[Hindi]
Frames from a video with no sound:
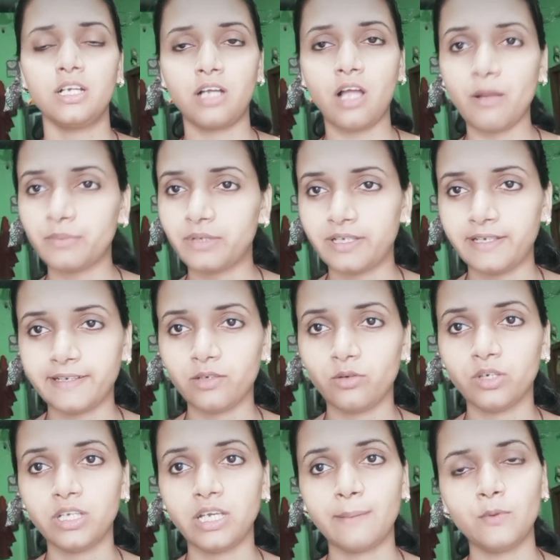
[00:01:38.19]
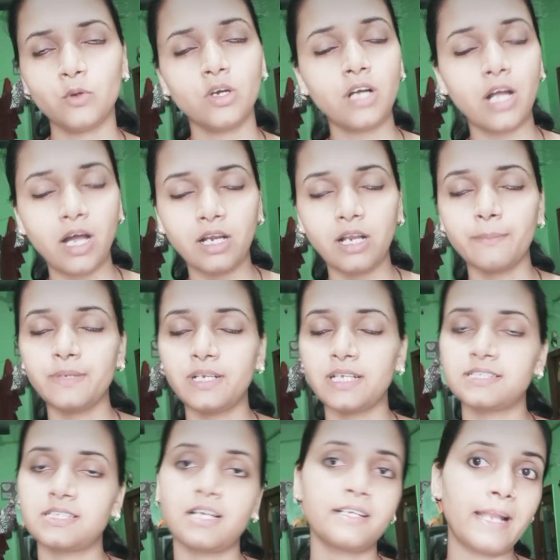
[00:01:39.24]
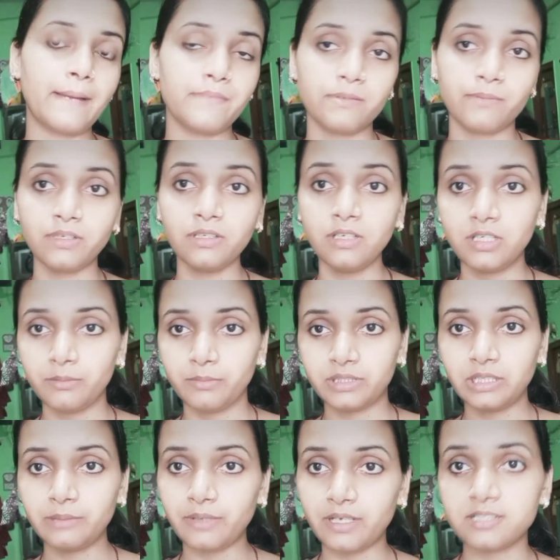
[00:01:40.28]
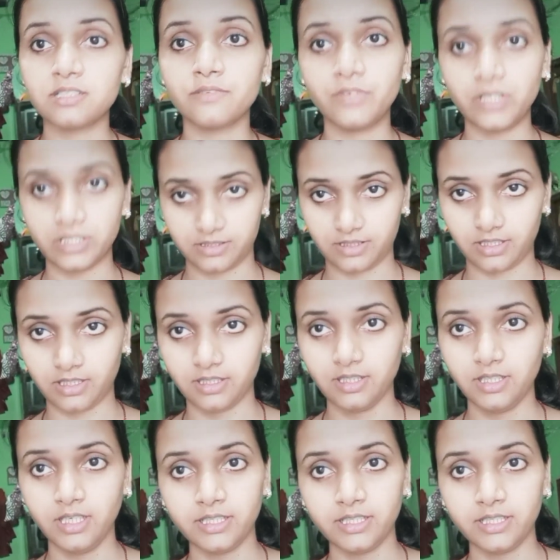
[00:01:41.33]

काम करने का हो गया हम लोग का खाना पीना सारा टाइम टेबल मतलब अस्त व्यस्त था